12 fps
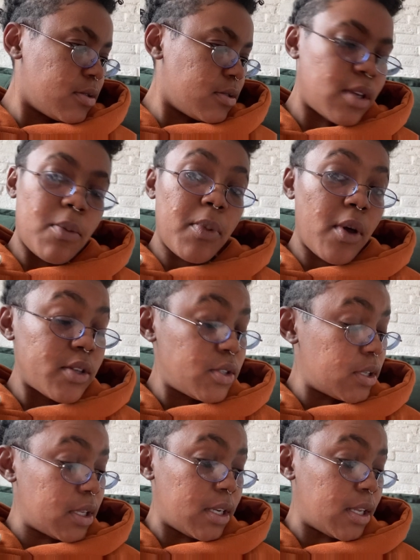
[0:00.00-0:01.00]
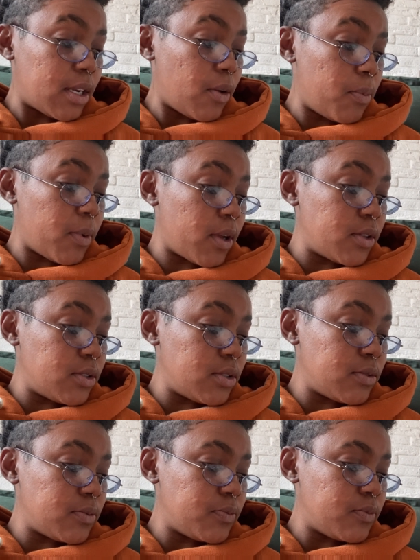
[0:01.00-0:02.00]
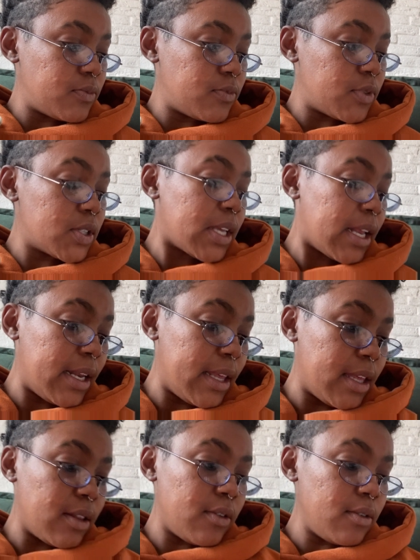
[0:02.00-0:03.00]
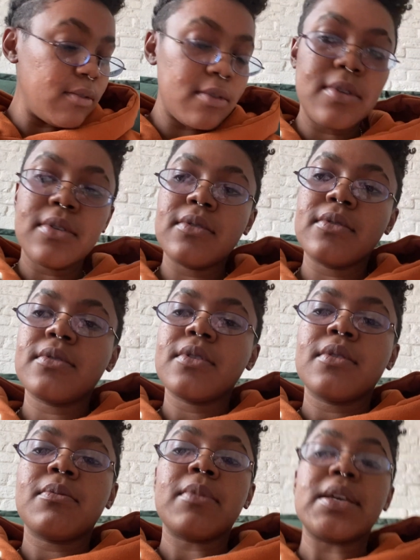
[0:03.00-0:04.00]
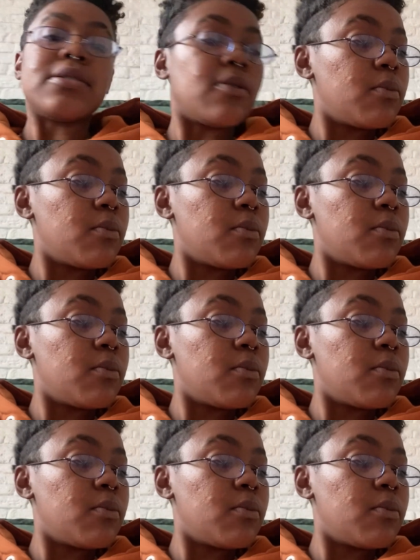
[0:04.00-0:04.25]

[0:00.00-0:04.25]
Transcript: Não pode, neném não pode. Você é lindo, mas não